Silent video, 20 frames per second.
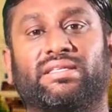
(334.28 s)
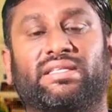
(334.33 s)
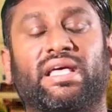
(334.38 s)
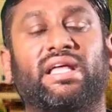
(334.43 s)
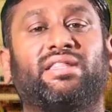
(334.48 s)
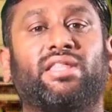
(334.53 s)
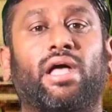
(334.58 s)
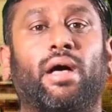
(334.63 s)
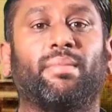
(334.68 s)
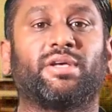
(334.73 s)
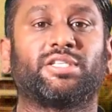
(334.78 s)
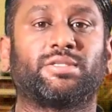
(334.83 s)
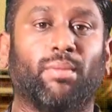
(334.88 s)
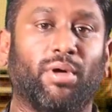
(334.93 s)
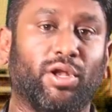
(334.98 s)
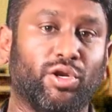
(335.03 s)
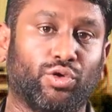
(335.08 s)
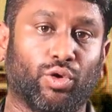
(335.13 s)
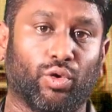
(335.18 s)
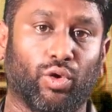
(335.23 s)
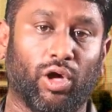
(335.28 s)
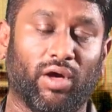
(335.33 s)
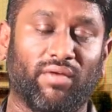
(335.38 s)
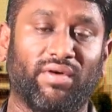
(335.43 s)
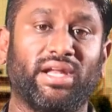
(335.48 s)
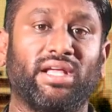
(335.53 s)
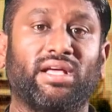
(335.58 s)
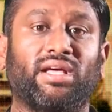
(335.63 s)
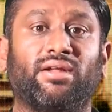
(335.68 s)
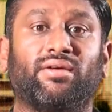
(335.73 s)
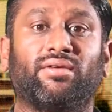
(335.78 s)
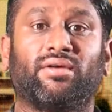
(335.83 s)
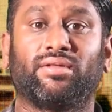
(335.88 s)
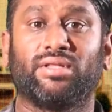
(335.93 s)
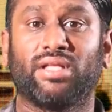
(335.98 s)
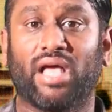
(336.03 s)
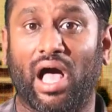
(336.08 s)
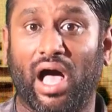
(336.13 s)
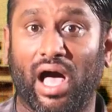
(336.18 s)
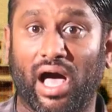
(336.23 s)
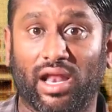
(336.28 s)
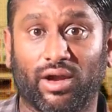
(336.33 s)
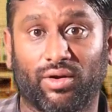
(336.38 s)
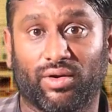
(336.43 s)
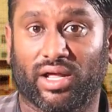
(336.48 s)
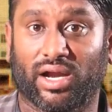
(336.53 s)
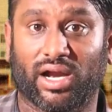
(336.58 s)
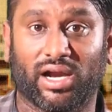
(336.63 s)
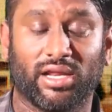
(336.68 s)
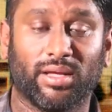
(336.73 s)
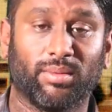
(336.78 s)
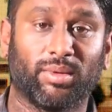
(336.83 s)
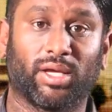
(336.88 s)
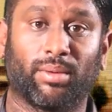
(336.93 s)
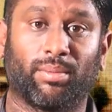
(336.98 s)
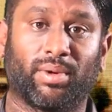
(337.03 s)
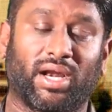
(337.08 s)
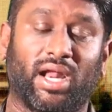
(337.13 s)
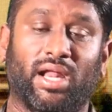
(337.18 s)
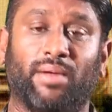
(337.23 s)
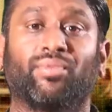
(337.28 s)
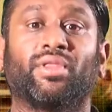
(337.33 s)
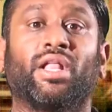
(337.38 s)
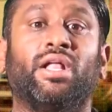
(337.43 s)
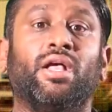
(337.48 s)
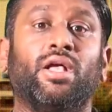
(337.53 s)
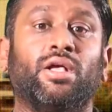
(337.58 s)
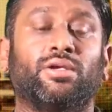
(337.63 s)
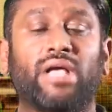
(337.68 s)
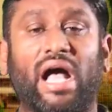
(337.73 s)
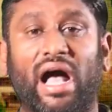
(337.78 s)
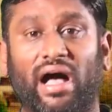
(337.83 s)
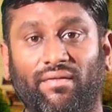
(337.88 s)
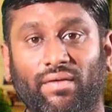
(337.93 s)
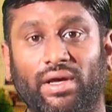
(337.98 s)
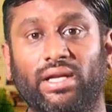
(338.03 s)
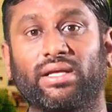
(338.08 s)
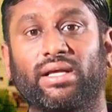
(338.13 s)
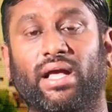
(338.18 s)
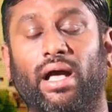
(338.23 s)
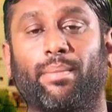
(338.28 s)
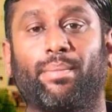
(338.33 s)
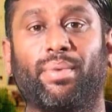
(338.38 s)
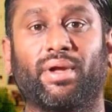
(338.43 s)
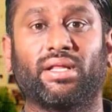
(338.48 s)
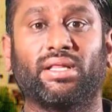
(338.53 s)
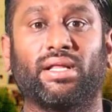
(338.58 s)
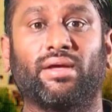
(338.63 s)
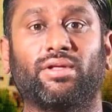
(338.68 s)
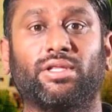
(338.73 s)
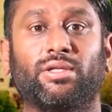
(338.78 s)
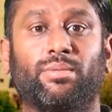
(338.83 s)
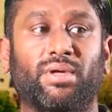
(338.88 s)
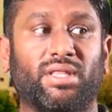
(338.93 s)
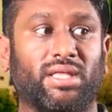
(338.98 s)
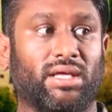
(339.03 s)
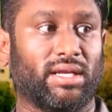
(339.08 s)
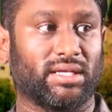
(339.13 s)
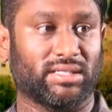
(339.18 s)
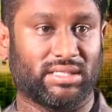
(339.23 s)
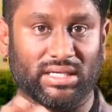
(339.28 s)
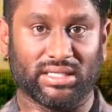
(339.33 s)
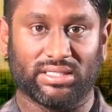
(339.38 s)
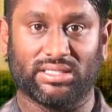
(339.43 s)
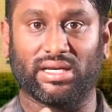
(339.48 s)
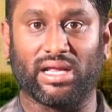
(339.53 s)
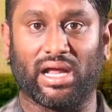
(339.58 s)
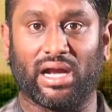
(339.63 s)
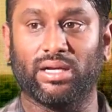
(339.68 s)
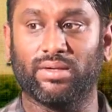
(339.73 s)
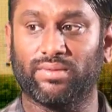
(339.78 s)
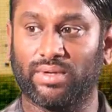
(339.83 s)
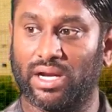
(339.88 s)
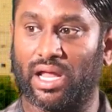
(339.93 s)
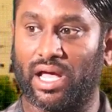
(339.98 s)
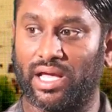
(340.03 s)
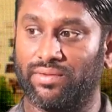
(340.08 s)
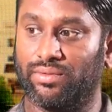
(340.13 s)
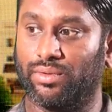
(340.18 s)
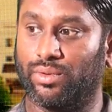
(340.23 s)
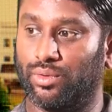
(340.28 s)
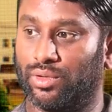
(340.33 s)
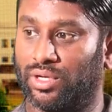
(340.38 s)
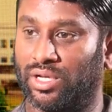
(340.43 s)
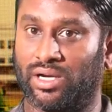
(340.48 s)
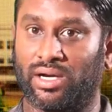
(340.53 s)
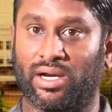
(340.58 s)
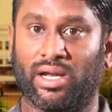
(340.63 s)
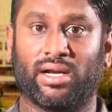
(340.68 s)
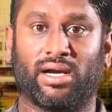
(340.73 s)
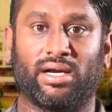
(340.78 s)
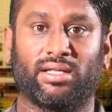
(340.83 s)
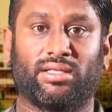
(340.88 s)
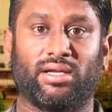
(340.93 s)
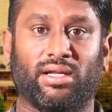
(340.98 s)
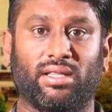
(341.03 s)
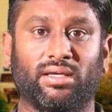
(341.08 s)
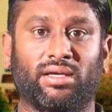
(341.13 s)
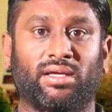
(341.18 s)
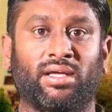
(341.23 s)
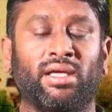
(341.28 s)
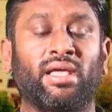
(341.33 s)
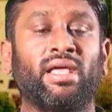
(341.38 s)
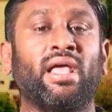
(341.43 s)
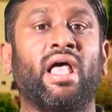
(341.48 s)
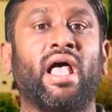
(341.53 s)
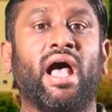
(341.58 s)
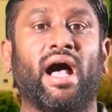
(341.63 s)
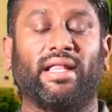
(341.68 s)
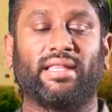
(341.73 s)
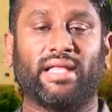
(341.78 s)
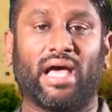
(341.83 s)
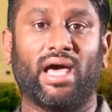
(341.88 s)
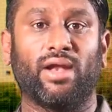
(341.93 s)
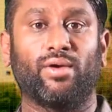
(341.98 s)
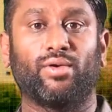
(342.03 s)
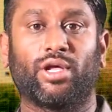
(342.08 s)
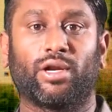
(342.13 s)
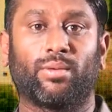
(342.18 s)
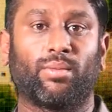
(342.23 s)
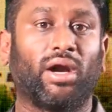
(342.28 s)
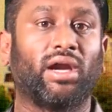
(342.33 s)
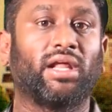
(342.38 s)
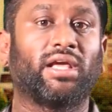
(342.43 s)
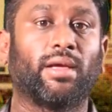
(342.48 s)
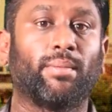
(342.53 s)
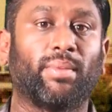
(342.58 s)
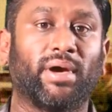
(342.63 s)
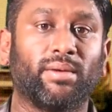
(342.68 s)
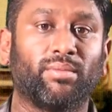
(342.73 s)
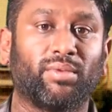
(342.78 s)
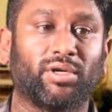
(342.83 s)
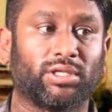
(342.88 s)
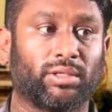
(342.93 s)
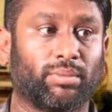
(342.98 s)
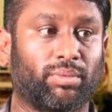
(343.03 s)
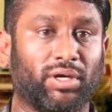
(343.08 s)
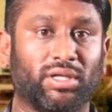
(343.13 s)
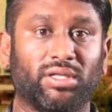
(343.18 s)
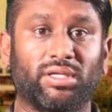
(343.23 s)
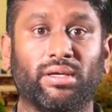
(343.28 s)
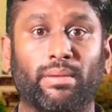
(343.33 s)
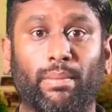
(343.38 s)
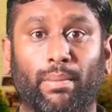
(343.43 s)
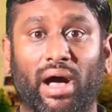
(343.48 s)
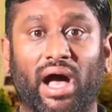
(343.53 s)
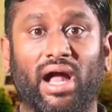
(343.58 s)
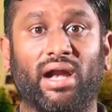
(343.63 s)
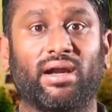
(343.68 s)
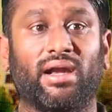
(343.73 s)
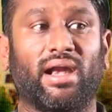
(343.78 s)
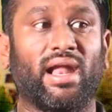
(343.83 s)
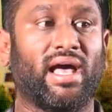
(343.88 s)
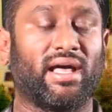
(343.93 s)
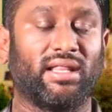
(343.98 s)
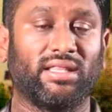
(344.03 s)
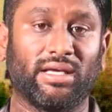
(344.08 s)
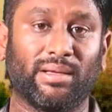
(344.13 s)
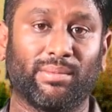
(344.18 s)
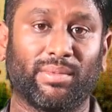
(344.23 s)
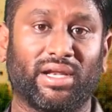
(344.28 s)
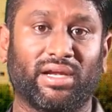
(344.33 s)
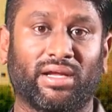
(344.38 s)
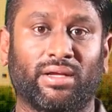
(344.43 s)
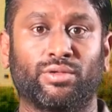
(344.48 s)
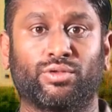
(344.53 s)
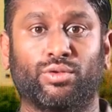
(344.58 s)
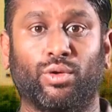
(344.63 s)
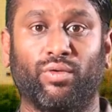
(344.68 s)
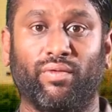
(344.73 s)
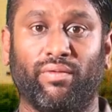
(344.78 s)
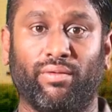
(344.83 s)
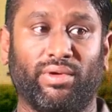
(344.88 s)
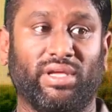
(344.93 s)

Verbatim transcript: சர் தாமஸ் மன்ரோ அவருங்கிறவர் வந்து ஆளுநராக நியமிக்கப்படுறாரு ஸோ அவருக்கு அப்புறம் தான் வந்து பார்த்தீங்கன்னா சின்ன சின்ன அலுவல் ஆய்வு கூட்டங்கள்லாம் நடத்துறதுக்கு அந்த ஆளுநர் மாளிகை பயன்படுத்தப்படுது மான்லாம் அதிகமாக இருக்குது ஸோ